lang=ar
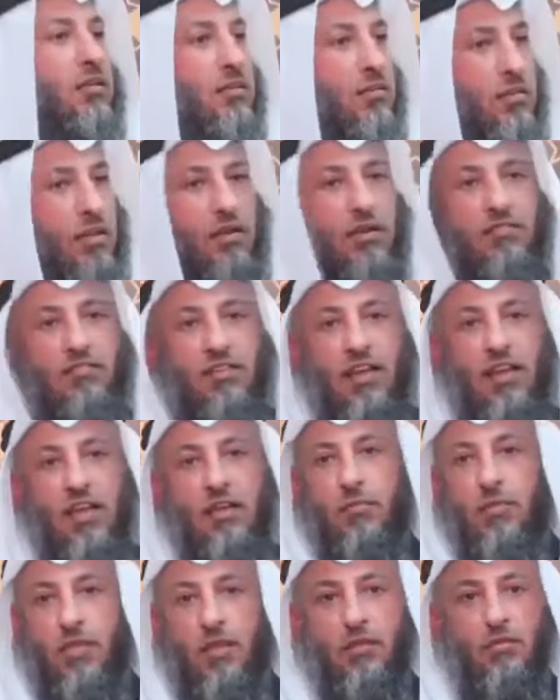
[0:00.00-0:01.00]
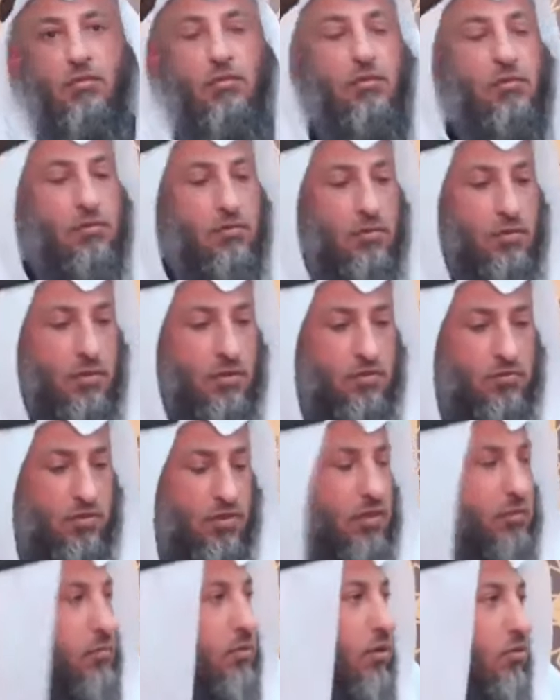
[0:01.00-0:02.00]
يتطنز عليك مثلا يقول لك شنو ايش
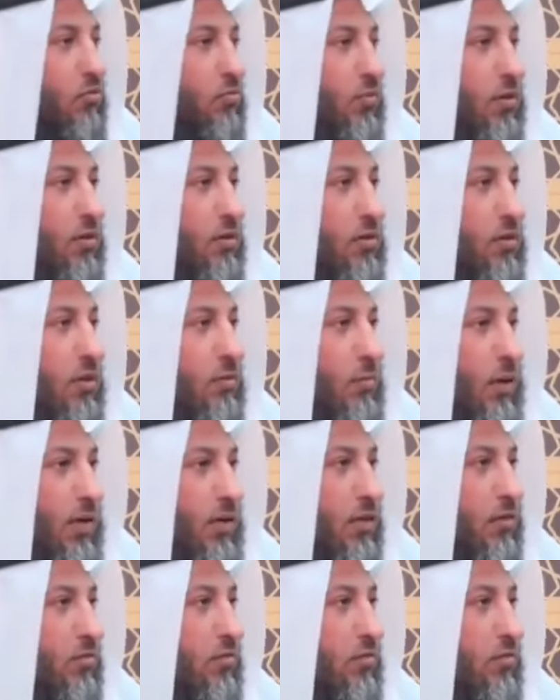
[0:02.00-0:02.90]
فيك مقص مو ما عندك